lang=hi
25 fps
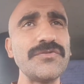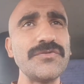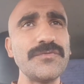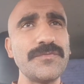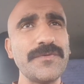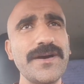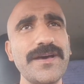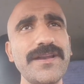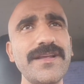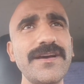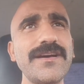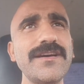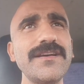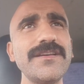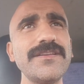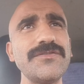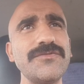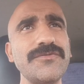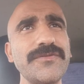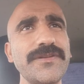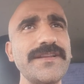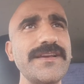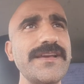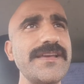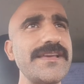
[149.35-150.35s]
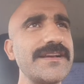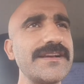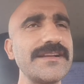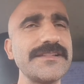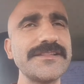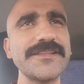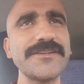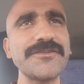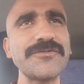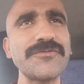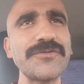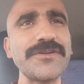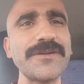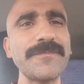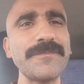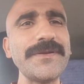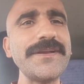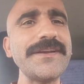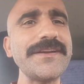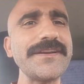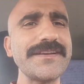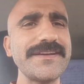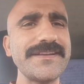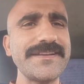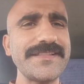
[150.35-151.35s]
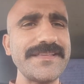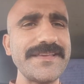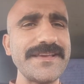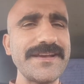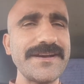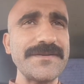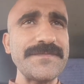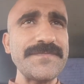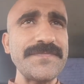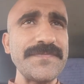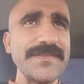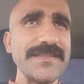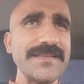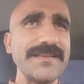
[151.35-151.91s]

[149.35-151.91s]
दोबारा जो ना इकहत्तर को रिपीट कर दिया